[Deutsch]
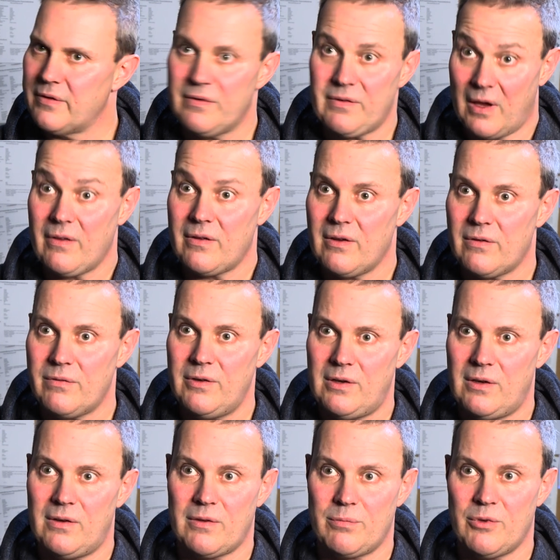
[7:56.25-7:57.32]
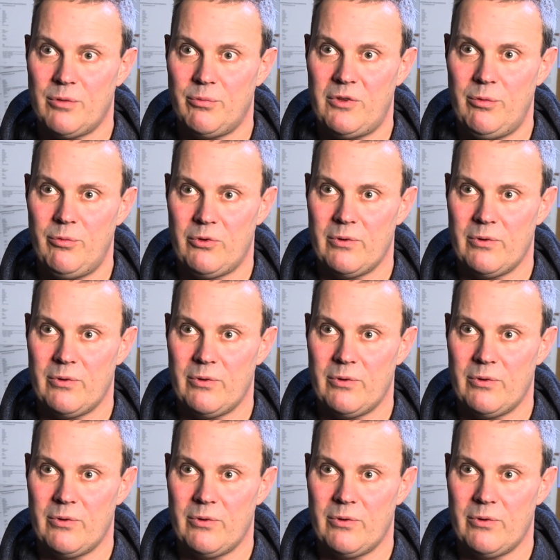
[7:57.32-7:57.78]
Es ist ganz, ganz wichtig, dass man im Team